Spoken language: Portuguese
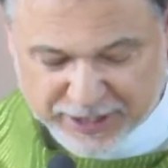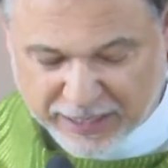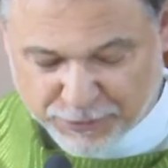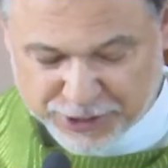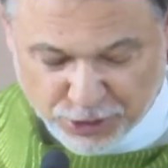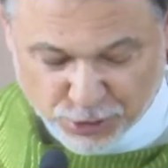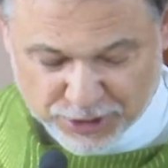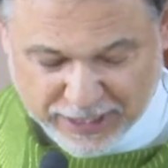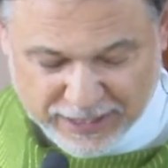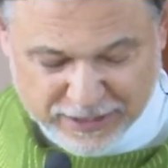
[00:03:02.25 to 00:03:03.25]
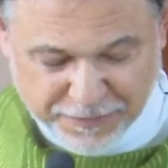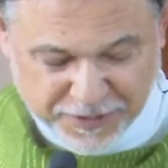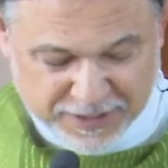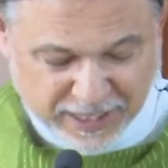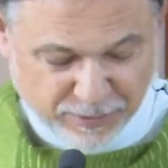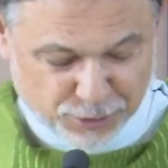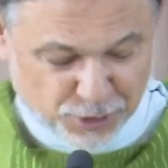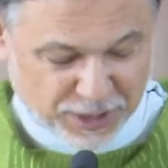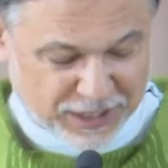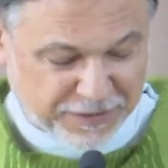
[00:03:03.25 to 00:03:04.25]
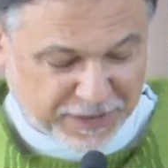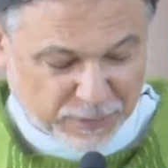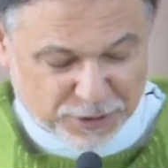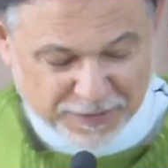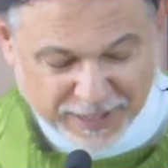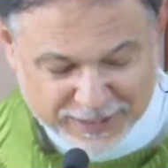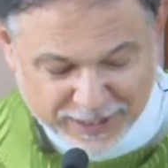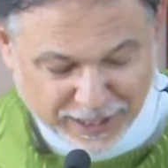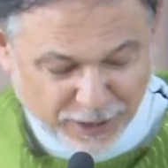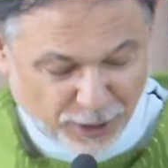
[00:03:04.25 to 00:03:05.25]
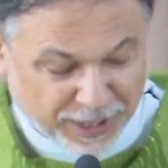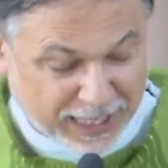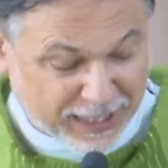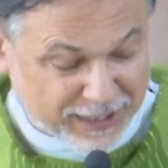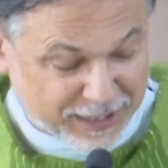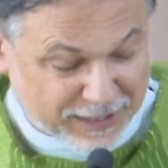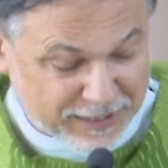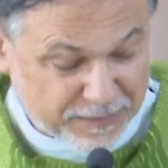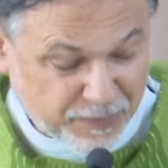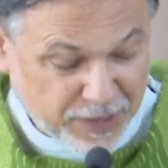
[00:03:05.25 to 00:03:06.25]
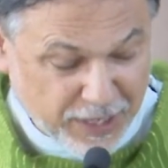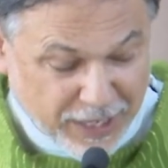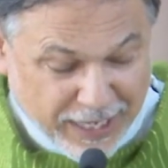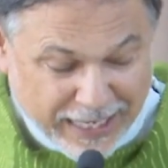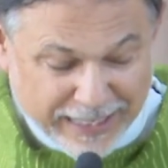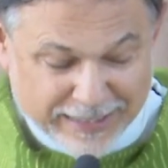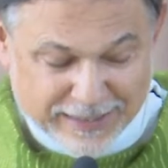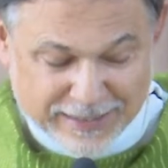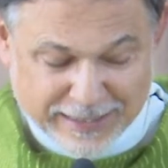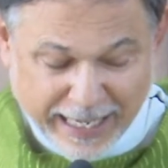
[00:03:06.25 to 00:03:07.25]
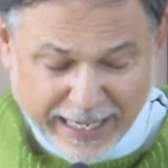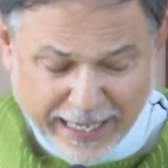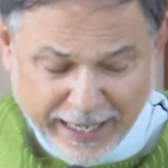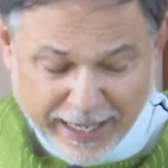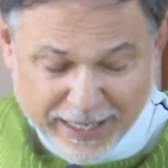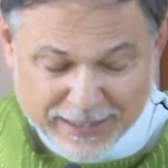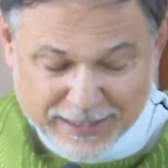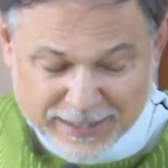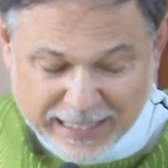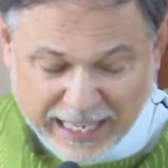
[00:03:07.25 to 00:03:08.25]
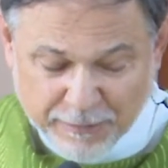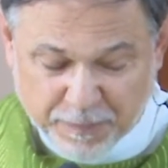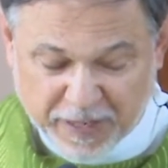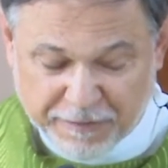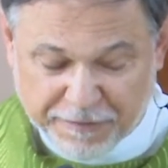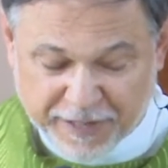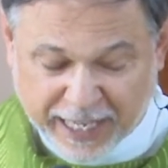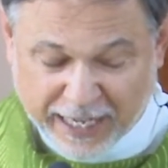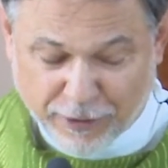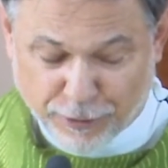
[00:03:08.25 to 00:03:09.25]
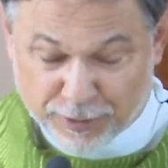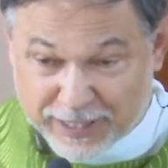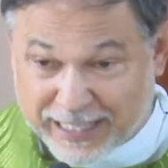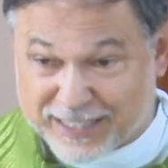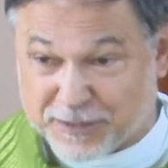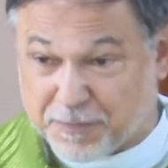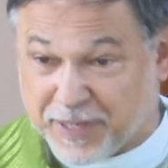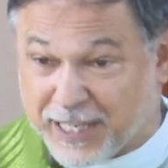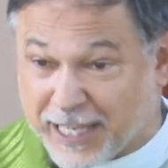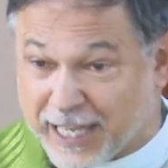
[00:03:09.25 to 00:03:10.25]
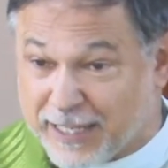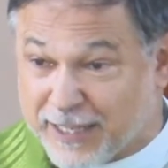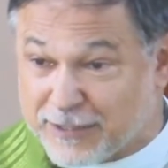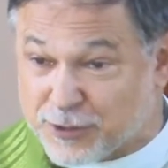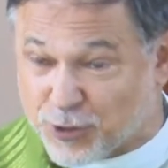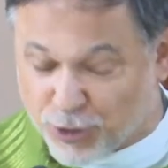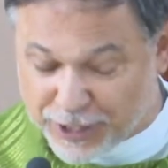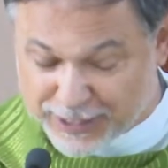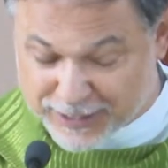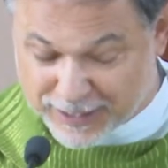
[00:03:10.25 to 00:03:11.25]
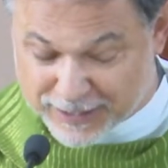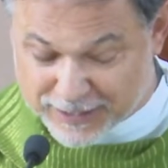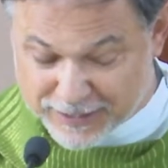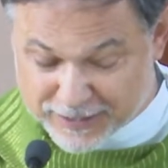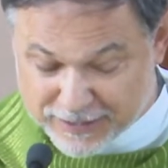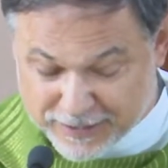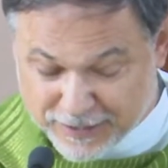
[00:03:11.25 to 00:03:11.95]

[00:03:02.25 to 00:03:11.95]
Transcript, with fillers: servos inúteis, fizemos o que devíamos fazer. Olha o que ela diz. Se sempre fiel nas pequenas coisas,